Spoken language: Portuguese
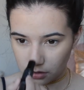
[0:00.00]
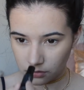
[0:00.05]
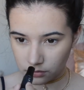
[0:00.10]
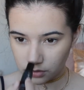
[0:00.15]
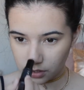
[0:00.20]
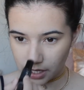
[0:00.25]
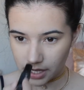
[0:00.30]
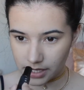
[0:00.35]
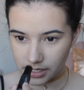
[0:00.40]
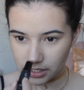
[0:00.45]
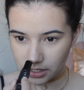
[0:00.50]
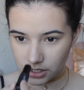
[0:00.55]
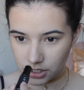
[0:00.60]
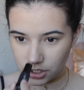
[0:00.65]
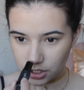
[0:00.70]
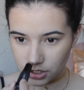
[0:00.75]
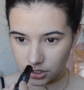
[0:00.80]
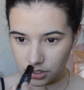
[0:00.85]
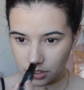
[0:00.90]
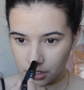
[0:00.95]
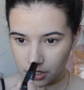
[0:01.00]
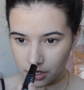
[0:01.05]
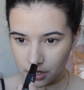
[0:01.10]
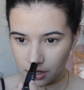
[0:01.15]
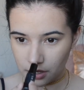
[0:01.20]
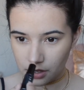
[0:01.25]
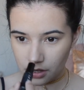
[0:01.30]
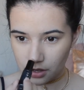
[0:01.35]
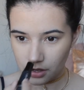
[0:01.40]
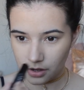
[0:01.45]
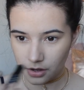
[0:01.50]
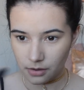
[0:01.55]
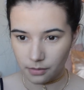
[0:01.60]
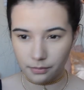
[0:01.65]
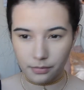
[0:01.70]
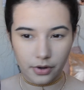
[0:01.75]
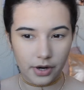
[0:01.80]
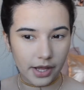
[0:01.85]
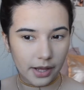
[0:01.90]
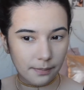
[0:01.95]
o nariz.
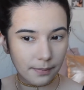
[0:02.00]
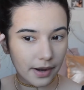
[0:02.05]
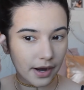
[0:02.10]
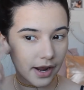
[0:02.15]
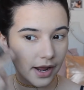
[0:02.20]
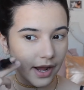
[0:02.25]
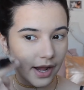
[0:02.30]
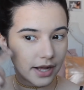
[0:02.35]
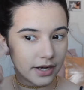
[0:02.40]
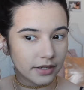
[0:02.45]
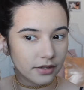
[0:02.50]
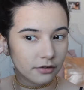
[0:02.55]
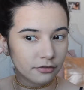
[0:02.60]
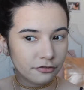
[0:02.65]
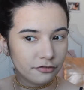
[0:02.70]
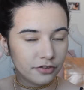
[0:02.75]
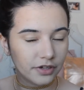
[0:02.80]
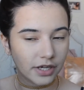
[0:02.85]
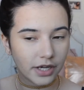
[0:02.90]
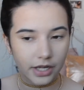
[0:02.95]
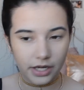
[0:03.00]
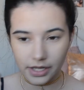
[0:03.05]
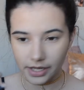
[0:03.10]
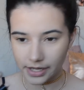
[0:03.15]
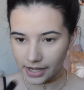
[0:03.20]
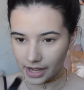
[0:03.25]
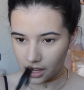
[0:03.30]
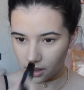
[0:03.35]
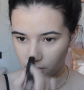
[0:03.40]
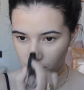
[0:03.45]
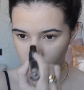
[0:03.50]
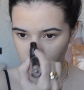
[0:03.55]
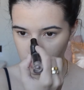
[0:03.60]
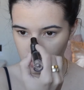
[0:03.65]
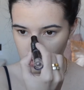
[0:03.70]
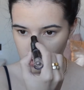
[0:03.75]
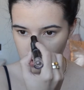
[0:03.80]
Porque pra cá ele não fica legal.